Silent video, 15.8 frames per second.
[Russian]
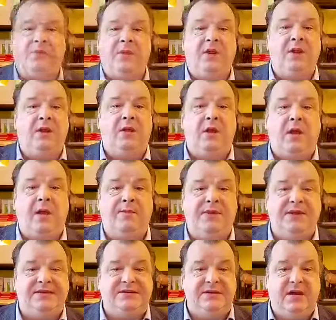и
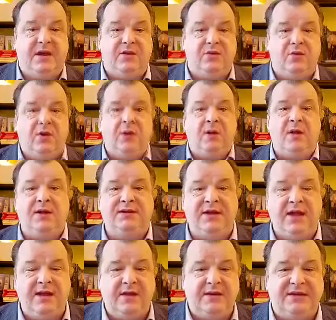объясняю.
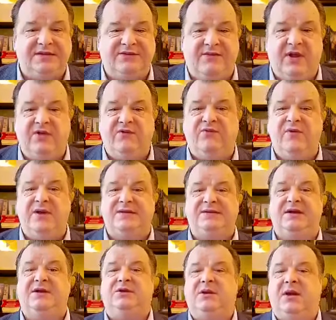Когда я называл
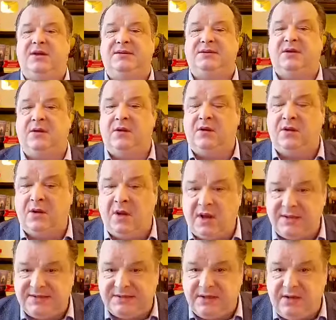вас китайской
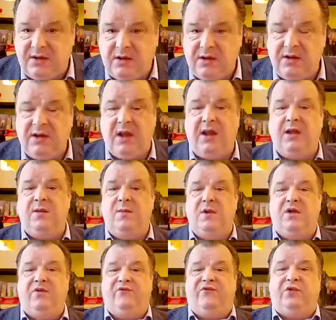нацией, я
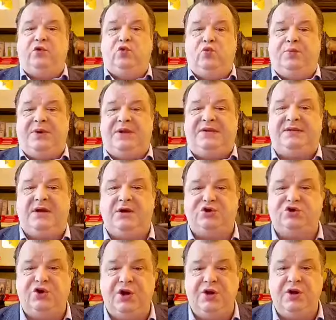имел в виду
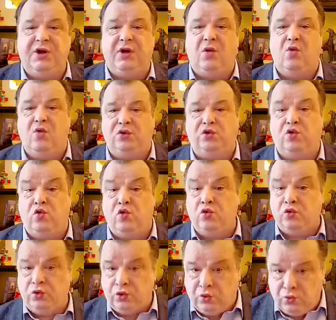происхождение от
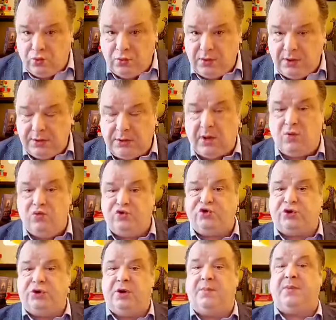хунну,
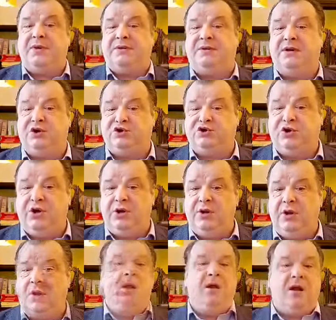научное
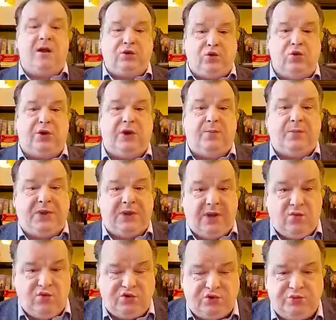происхождение, которые по
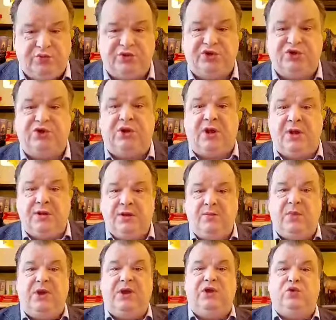научным же
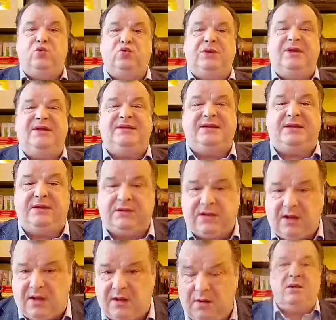данным идут из
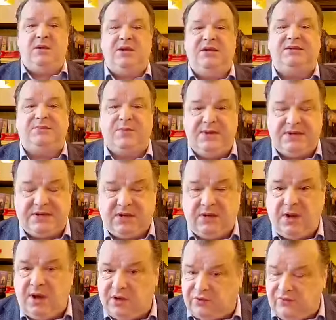Китая. И
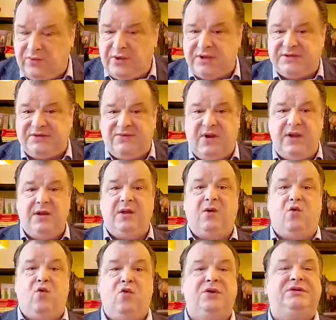смысл этого
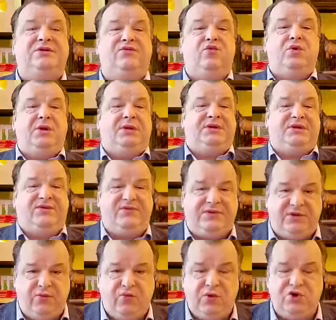названия, он сводится
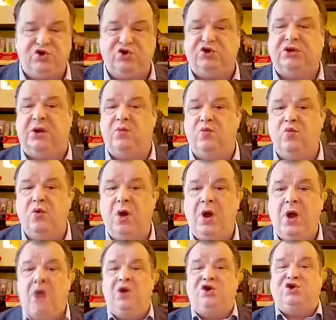всего лишь к тому
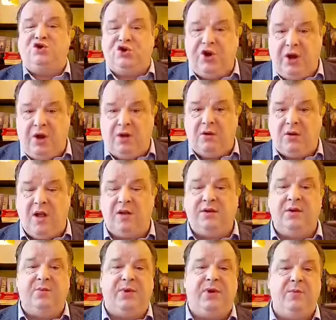же,
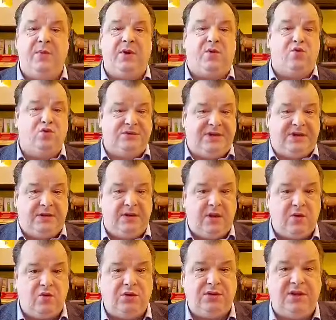как, например, русский
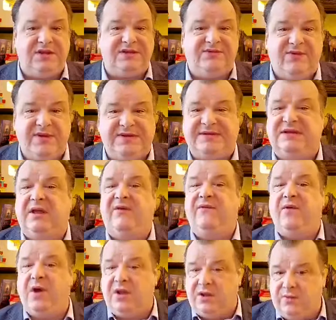народ назвать
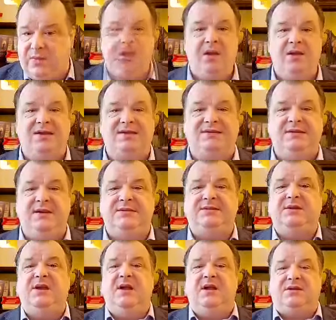славянами.
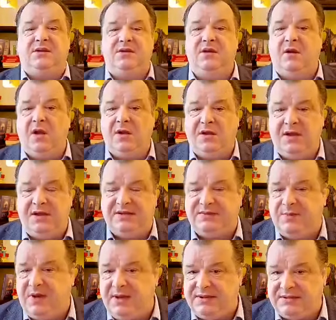Здесь нет никаких
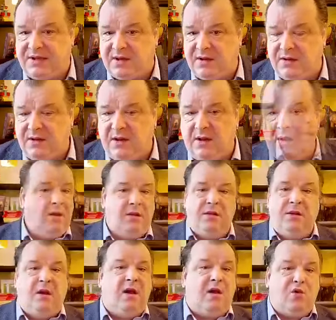с моей стороны
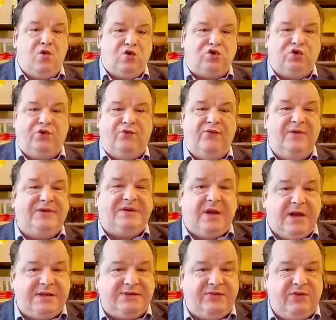нехороших
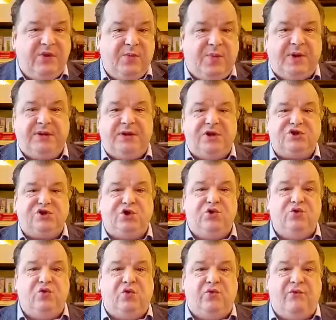высказываний по
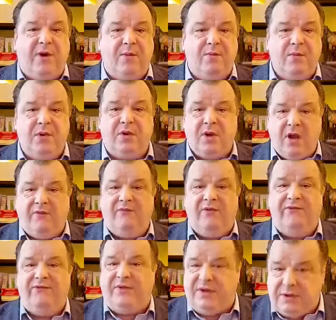отношению к вам, как
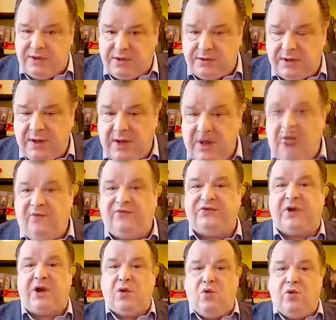вы видите.
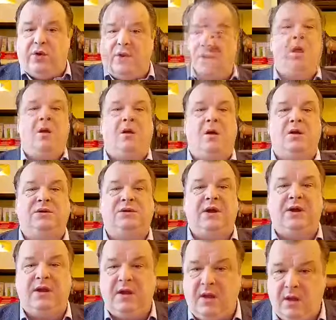Второе.
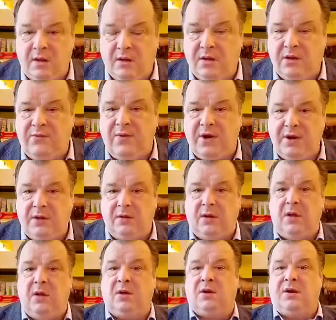Когда я говорил
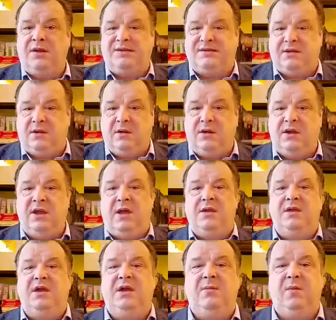о крысах, я
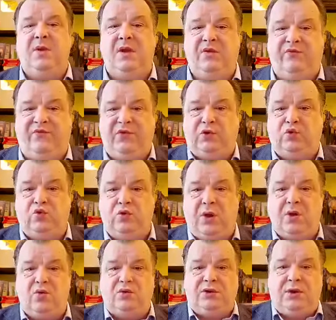не имел в виду
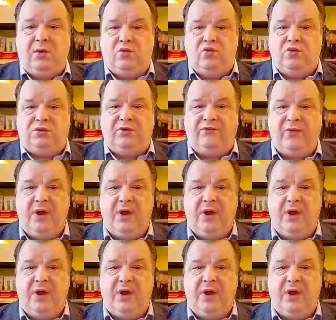народ якутов,